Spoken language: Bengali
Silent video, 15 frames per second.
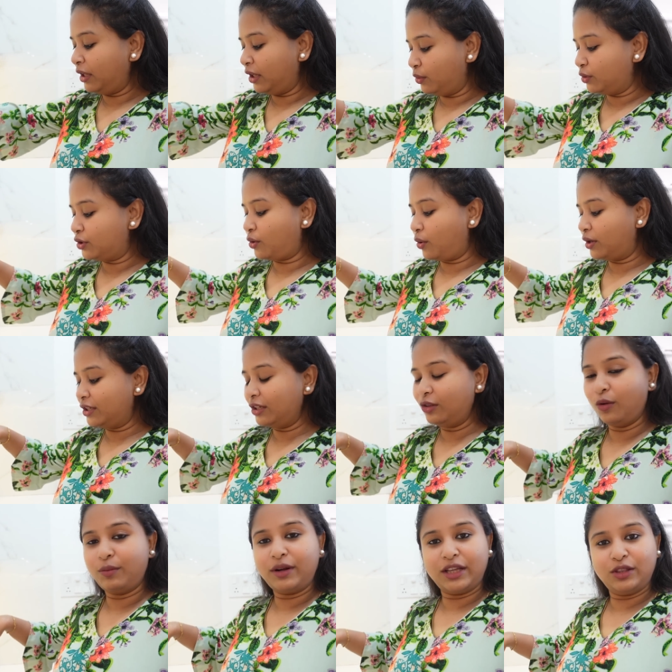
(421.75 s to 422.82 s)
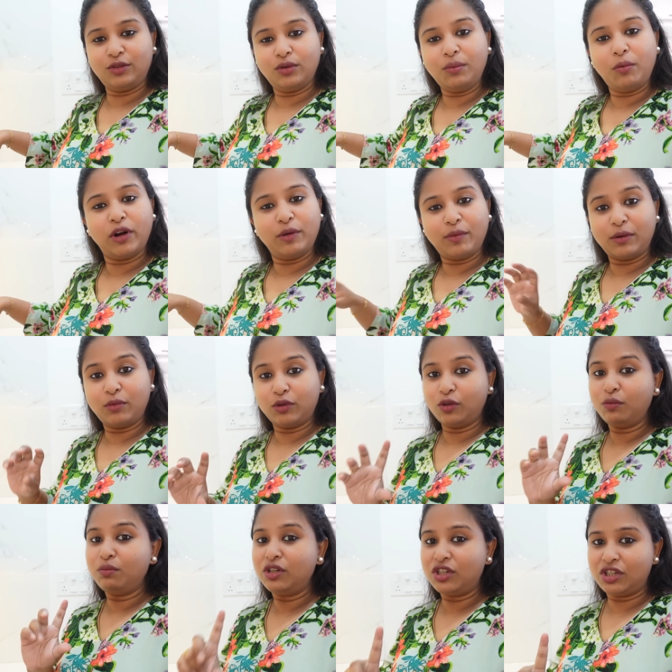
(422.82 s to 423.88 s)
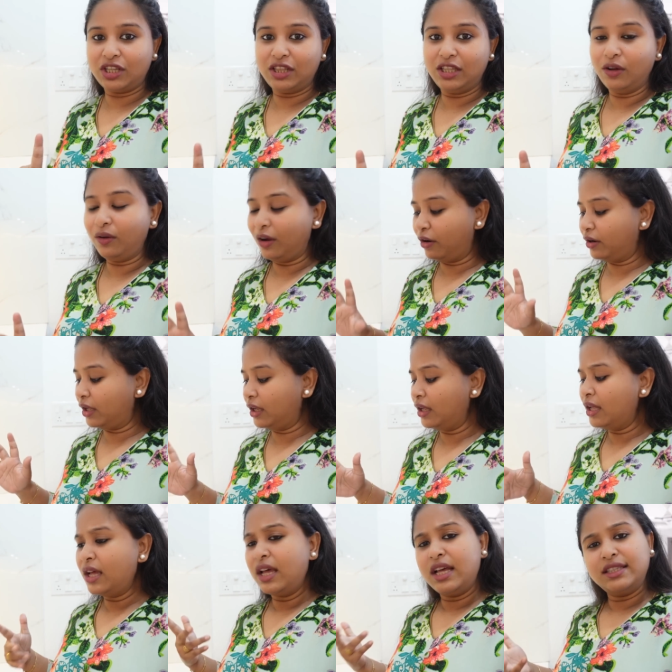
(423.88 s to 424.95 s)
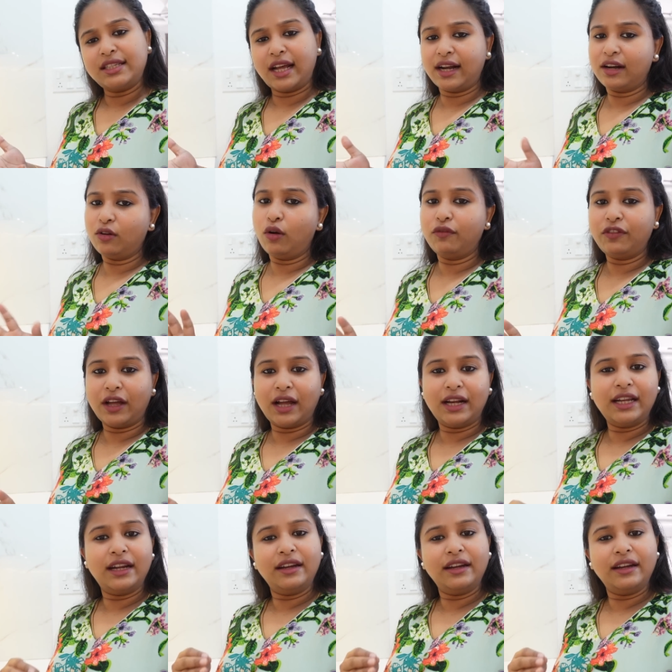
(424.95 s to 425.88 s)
ইউজ করেছি তোমরা কিন্তু পরিমাণ মতো মিষ্টি দিও কারণ ছানার কোফতা কালিয়া